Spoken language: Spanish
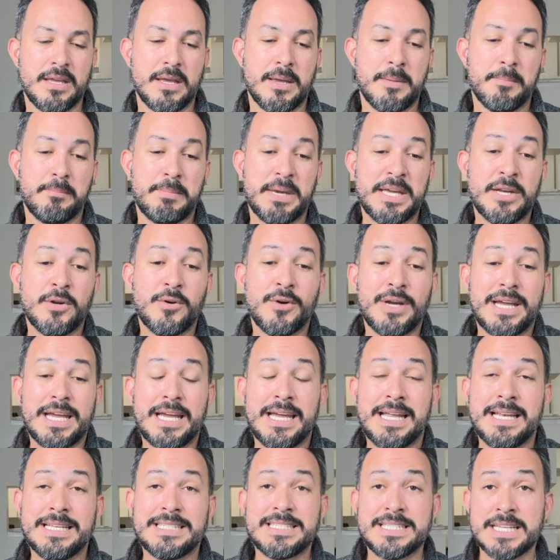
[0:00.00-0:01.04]
Pero
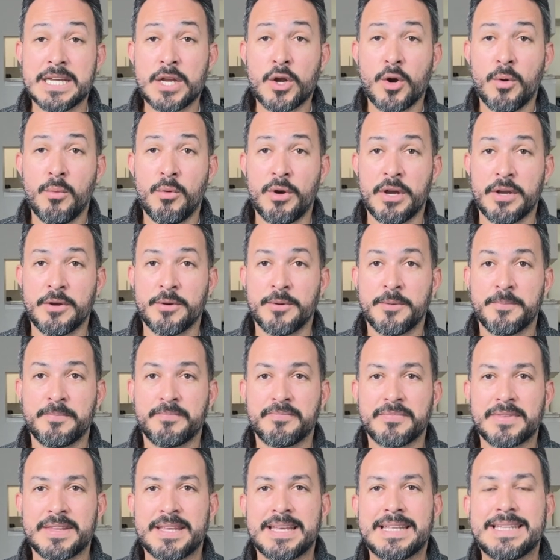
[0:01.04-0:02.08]
el chico bueno
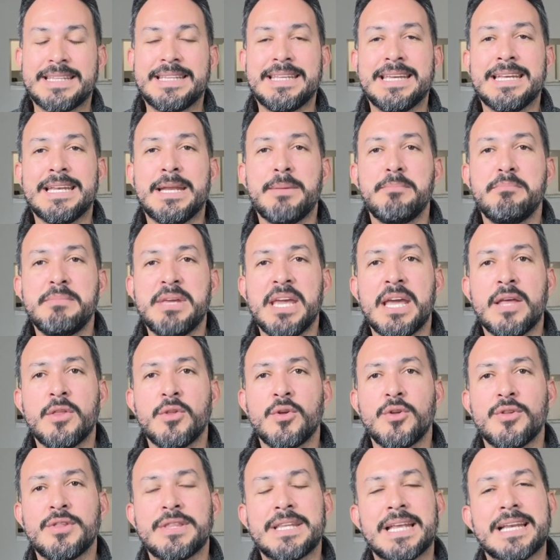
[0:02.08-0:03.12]
tiene
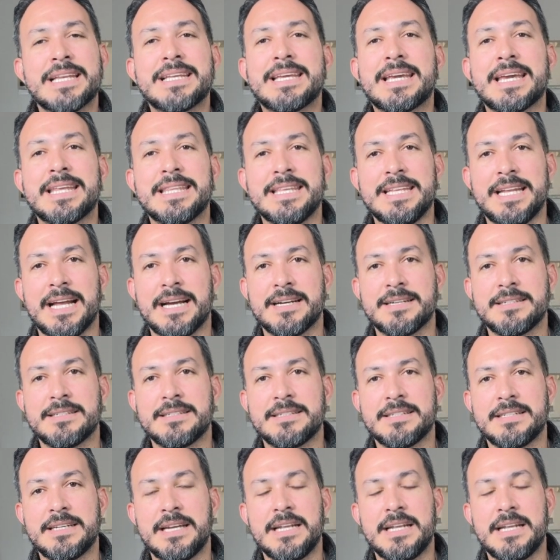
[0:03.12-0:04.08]
miedo del que dirán.